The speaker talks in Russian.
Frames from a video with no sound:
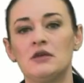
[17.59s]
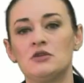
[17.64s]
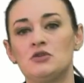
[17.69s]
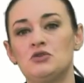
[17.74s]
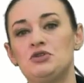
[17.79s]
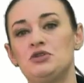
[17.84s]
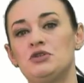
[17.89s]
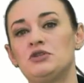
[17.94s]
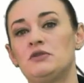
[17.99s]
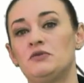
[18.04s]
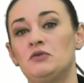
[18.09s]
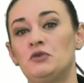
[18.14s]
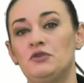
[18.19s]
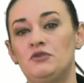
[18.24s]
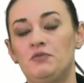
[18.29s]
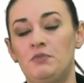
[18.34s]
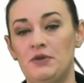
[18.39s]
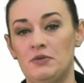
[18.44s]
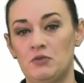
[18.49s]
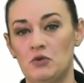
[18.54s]

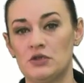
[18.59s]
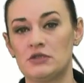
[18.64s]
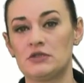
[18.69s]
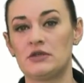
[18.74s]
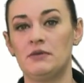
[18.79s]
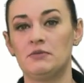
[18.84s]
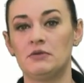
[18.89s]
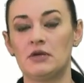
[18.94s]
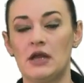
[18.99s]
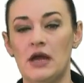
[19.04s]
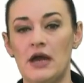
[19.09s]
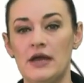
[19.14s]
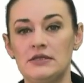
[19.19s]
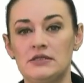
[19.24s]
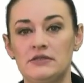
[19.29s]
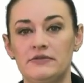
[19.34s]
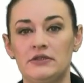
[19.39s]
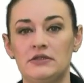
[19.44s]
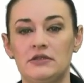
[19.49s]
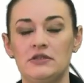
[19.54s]
существует в Приморском
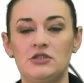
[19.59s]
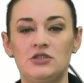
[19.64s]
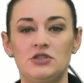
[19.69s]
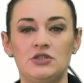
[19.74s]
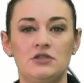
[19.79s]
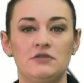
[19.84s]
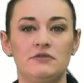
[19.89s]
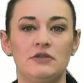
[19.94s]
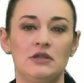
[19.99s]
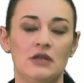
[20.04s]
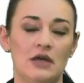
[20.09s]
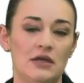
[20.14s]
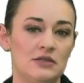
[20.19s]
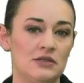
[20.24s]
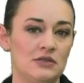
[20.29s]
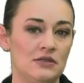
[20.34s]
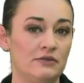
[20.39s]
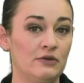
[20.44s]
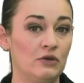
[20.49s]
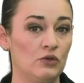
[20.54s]
крае с
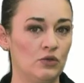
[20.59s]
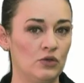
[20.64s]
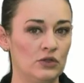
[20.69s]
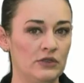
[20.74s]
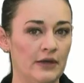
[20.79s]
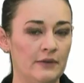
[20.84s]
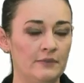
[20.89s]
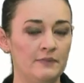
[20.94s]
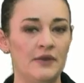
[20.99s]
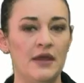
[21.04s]
2019 года.